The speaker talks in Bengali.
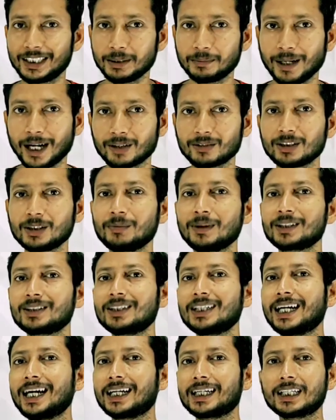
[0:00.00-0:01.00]
যেটি ভারতের
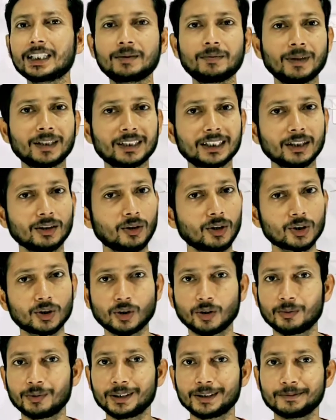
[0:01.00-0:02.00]
বাজারে আঠাশ মার্চে
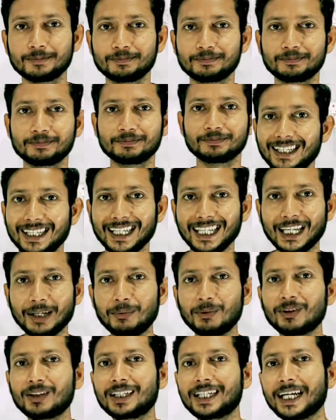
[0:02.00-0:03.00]
লঞ্চ হবে
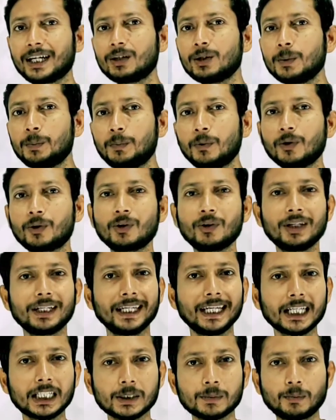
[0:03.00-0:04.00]
এবং কেন পোকো
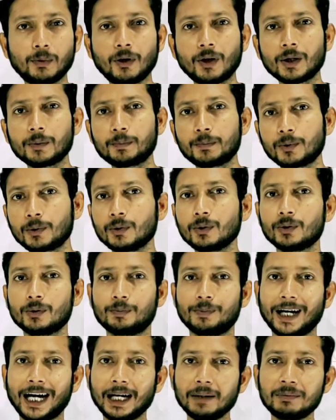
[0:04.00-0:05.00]
এক্স ফোর প্রো
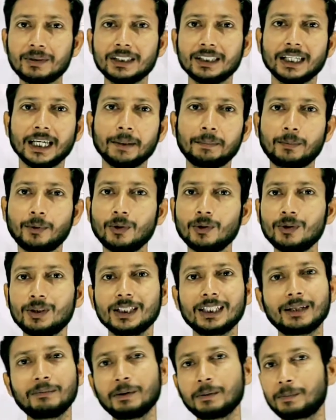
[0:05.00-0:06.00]
ফাইভ জি এই
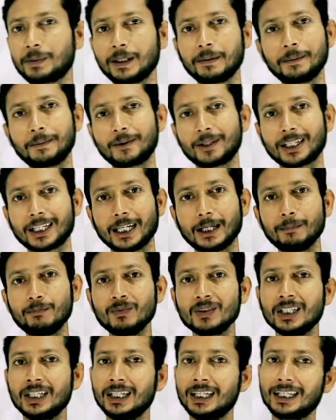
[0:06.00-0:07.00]
ফোনটির আমি প্রেমে পড়ে গেলাম
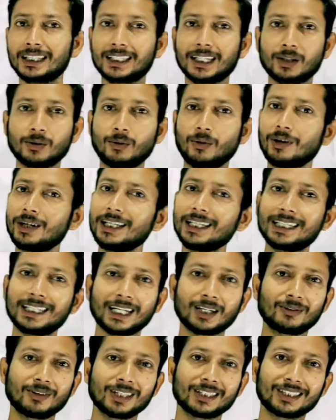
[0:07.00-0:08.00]
তার অনেক
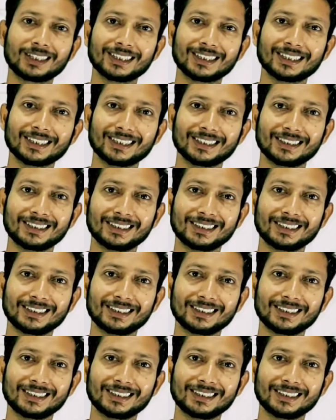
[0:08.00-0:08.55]
কারণ আছে